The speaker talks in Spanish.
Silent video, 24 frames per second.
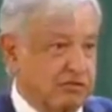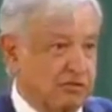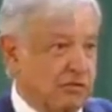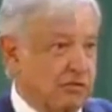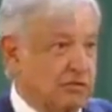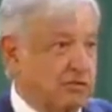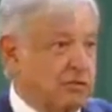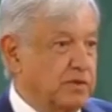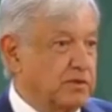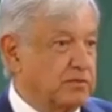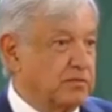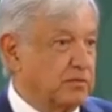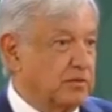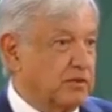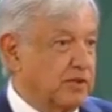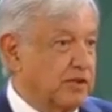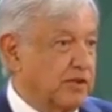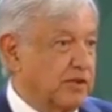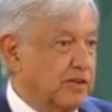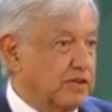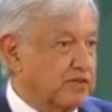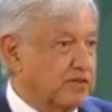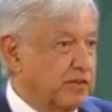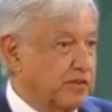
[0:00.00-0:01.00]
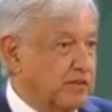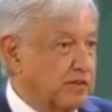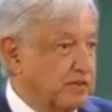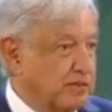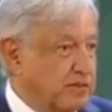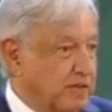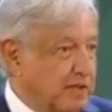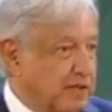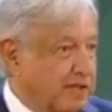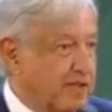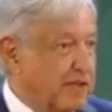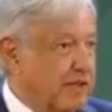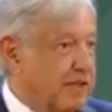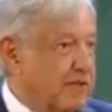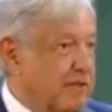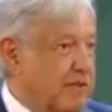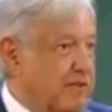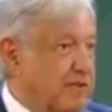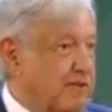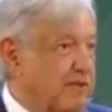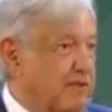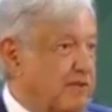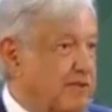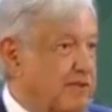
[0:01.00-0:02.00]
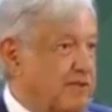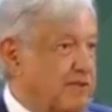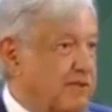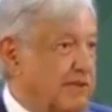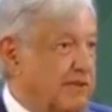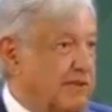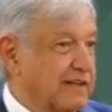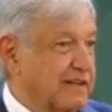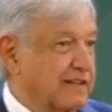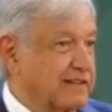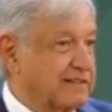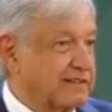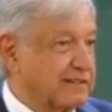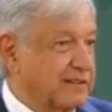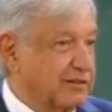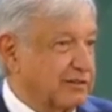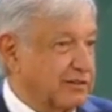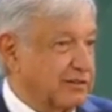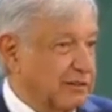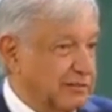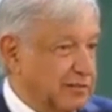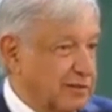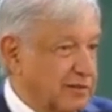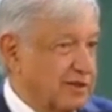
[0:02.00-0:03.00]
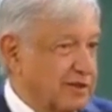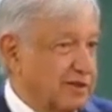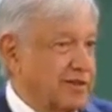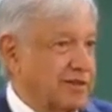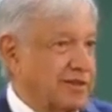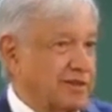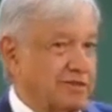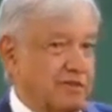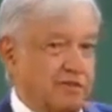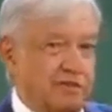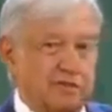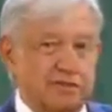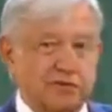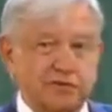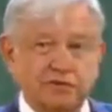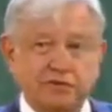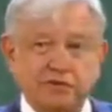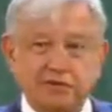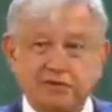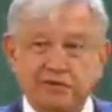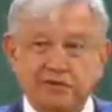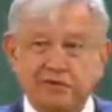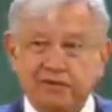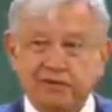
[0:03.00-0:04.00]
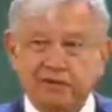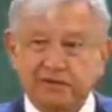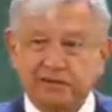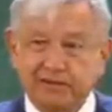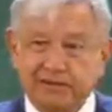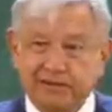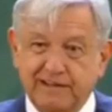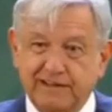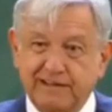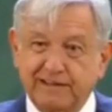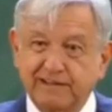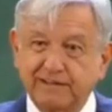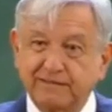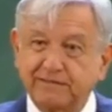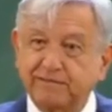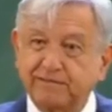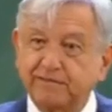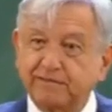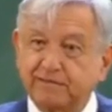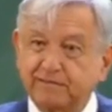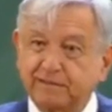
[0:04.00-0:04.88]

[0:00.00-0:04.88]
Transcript: lo mismo que en la Ciudad de México, en el Estado de México, en